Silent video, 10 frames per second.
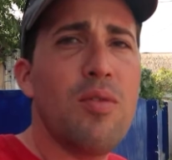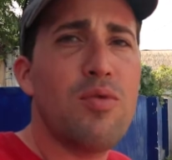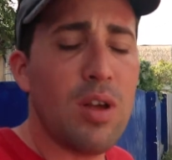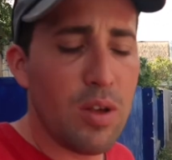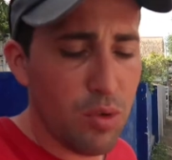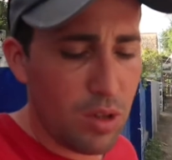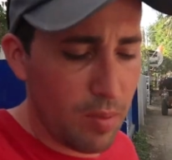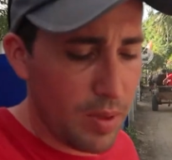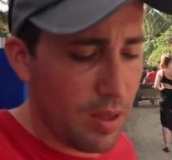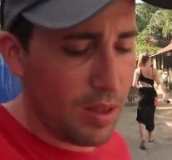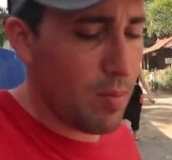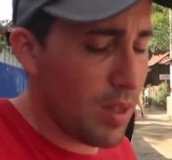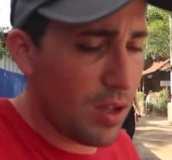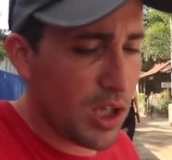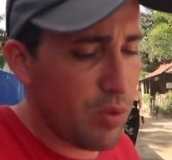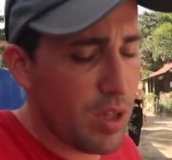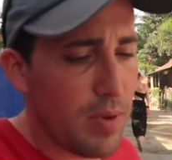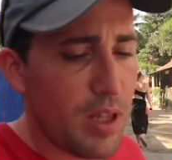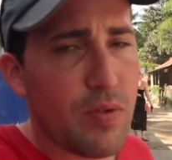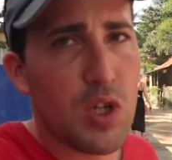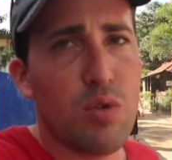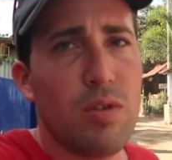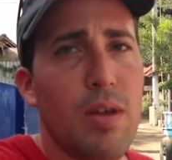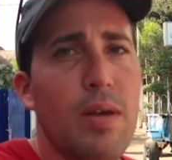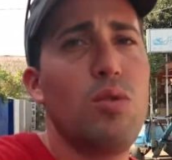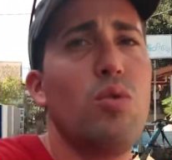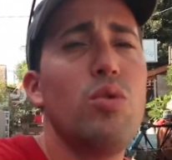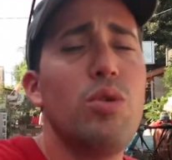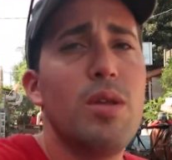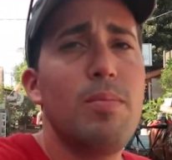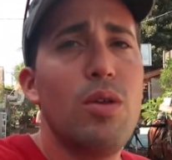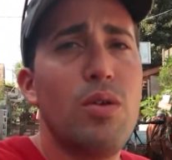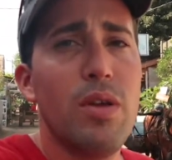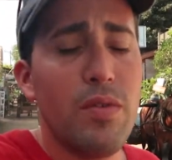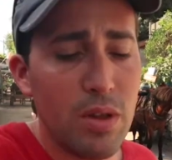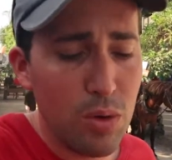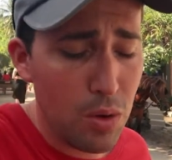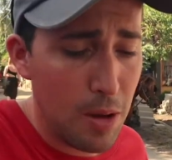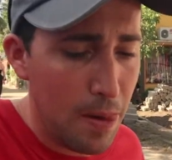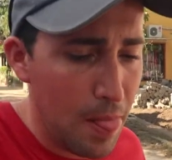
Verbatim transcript: là, vous allez vous dire, mais Damien, j'ai vu des magnifiques choses avec ton drone au départ de la vidéo.